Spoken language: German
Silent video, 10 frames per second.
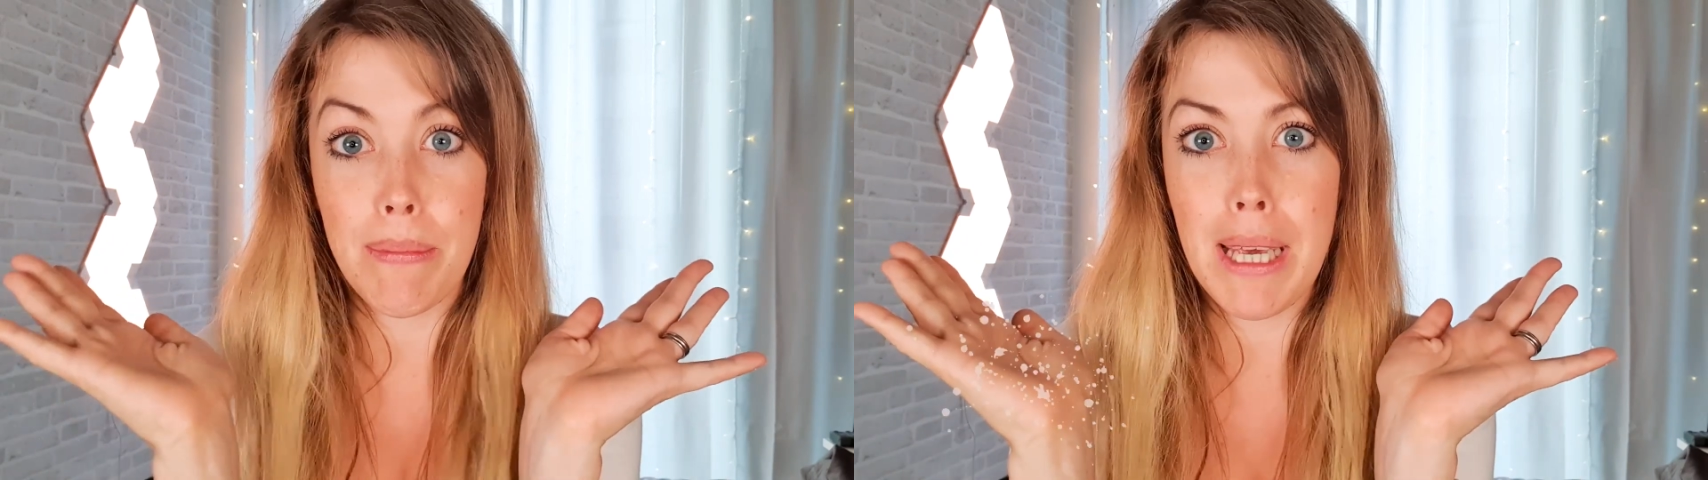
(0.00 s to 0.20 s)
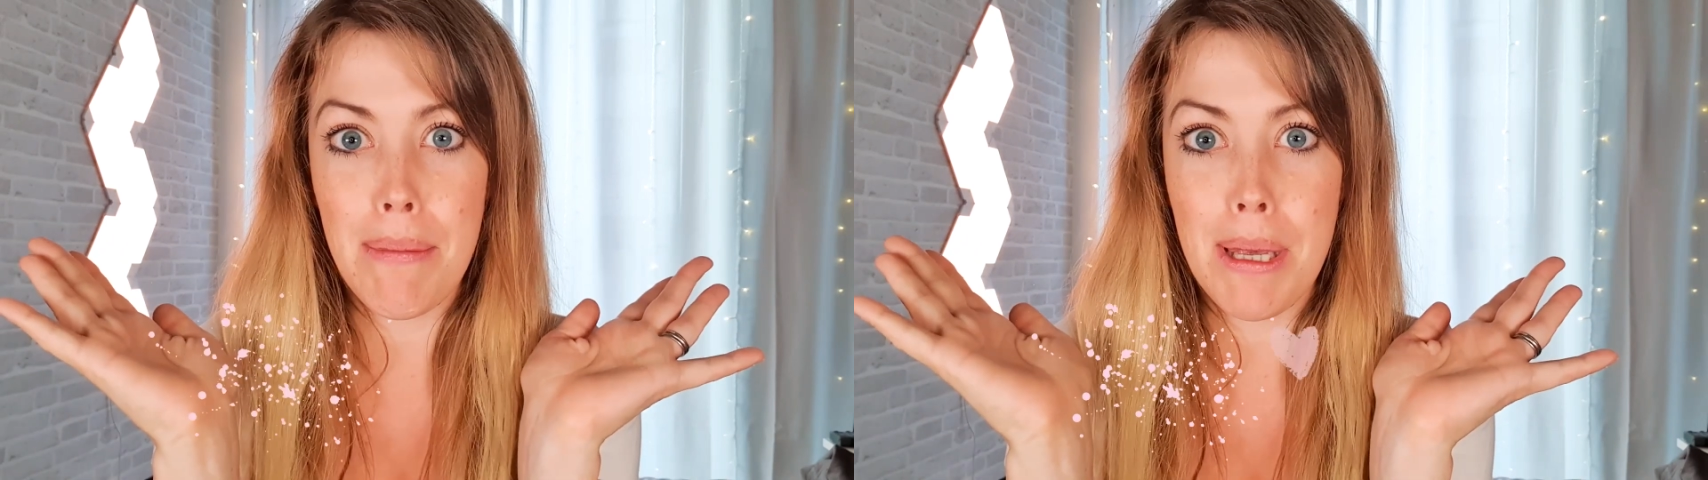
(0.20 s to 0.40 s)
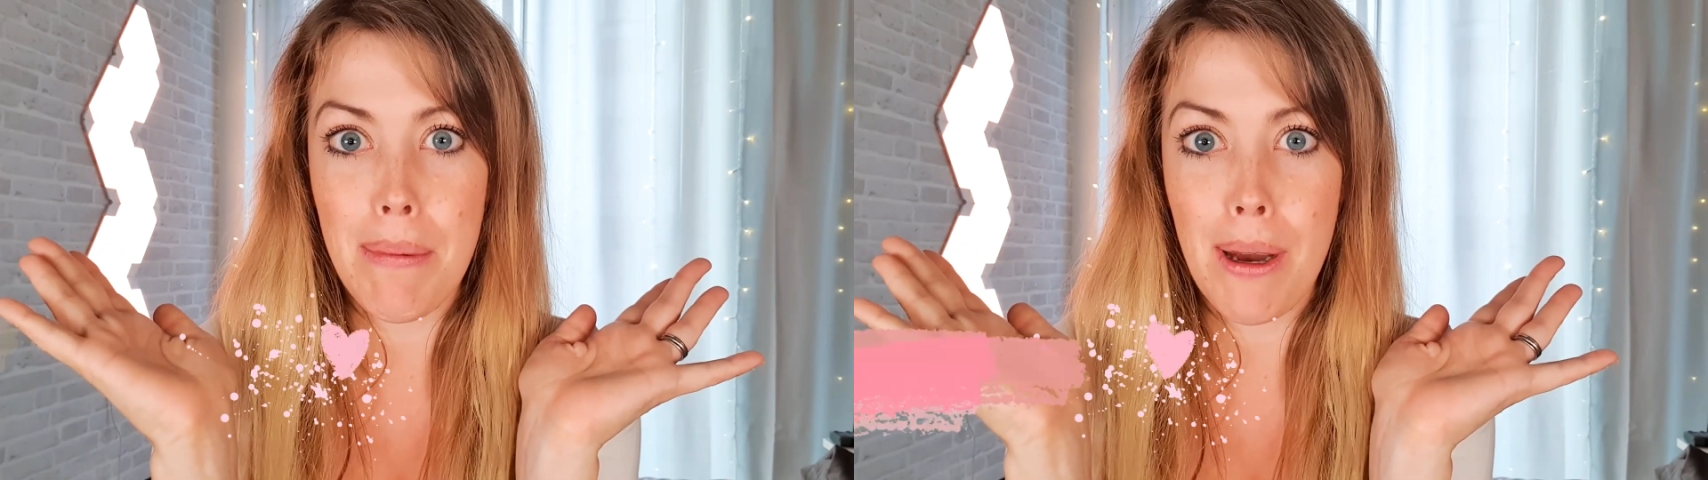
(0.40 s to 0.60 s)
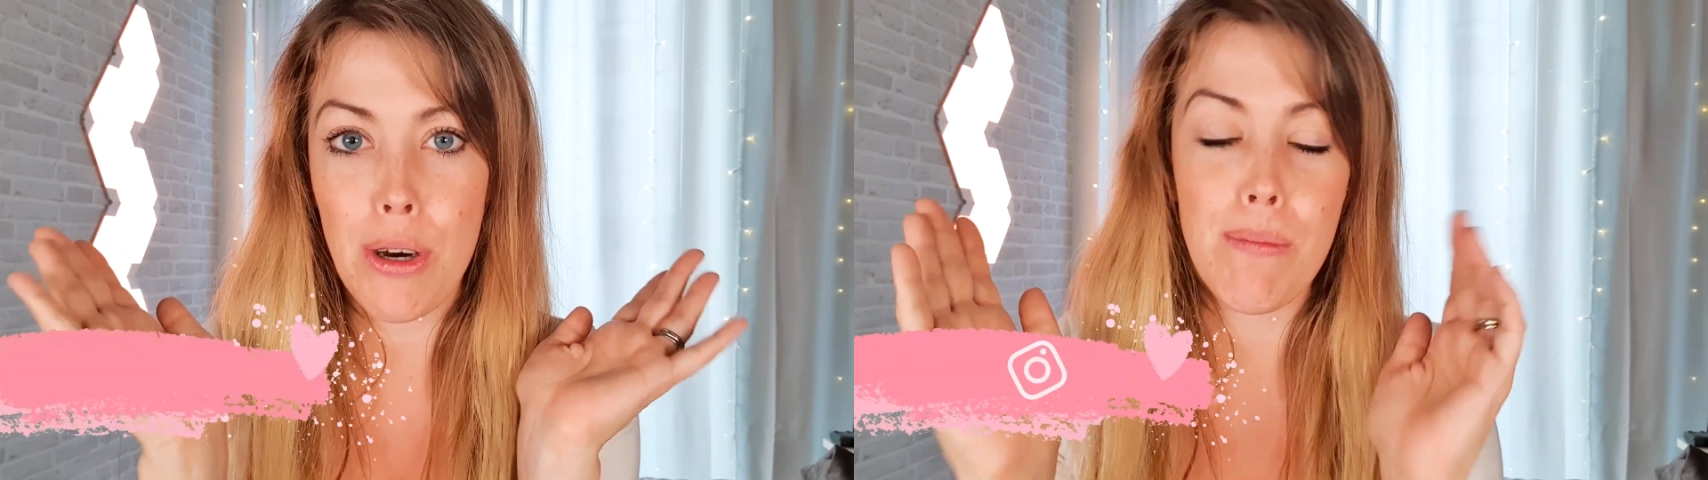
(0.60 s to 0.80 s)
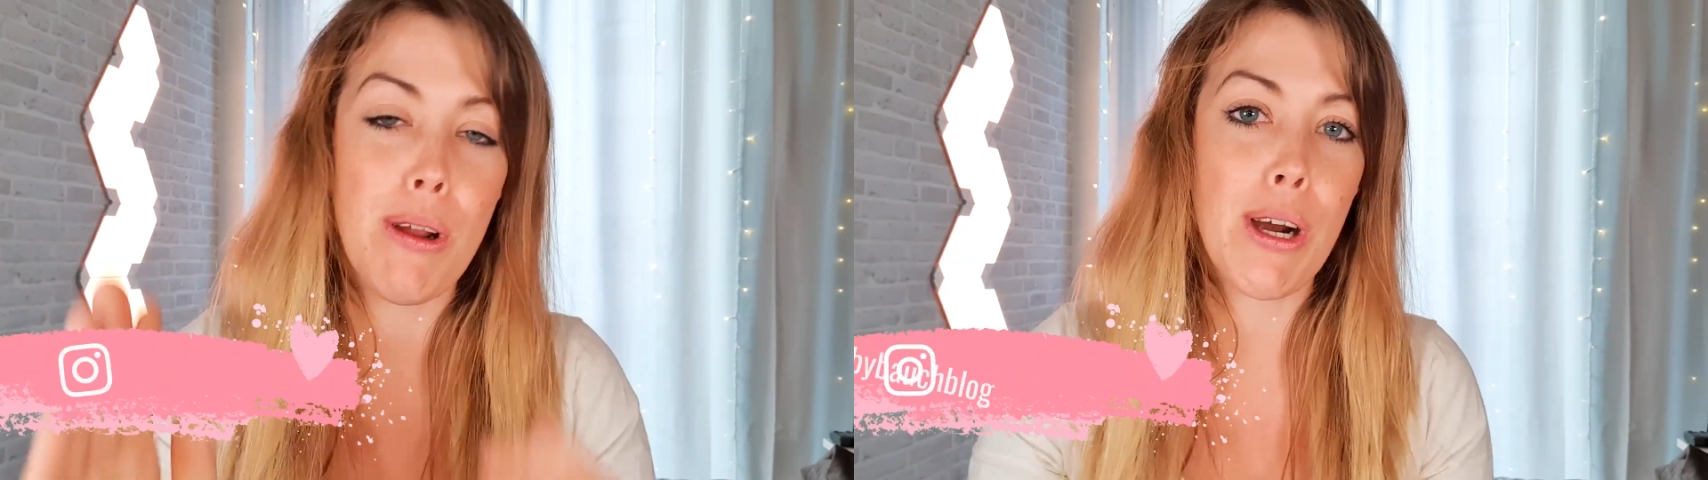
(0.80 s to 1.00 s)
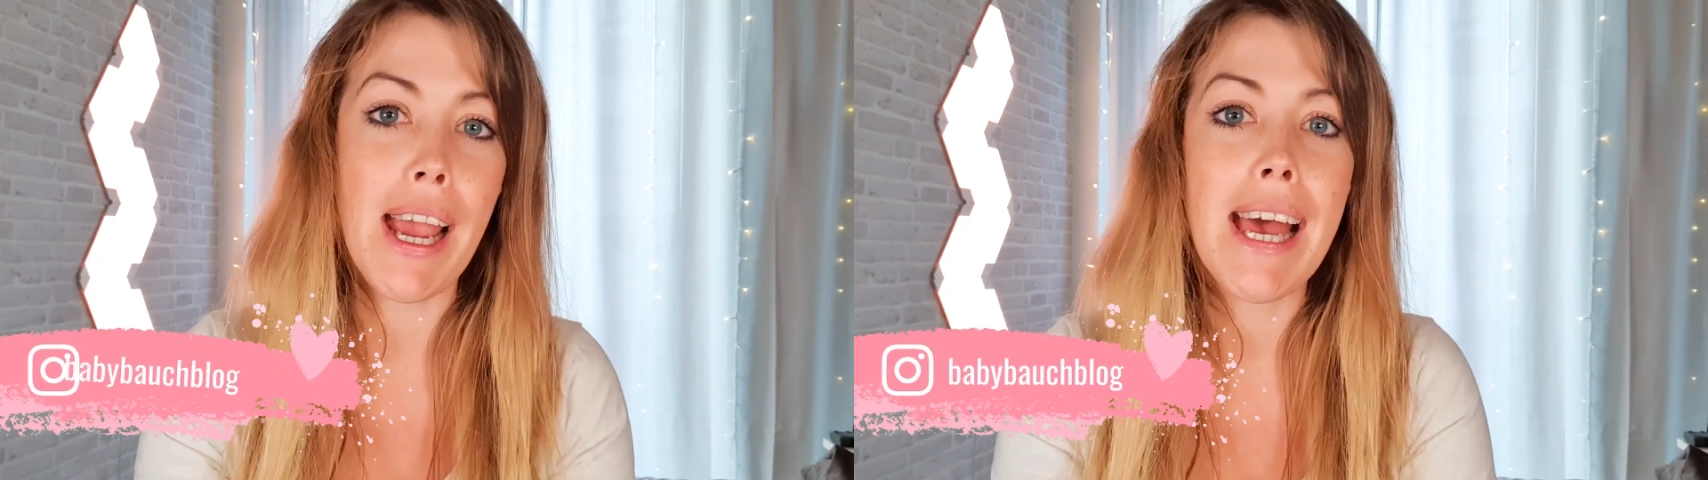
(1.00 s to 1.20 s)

Babybauchblog.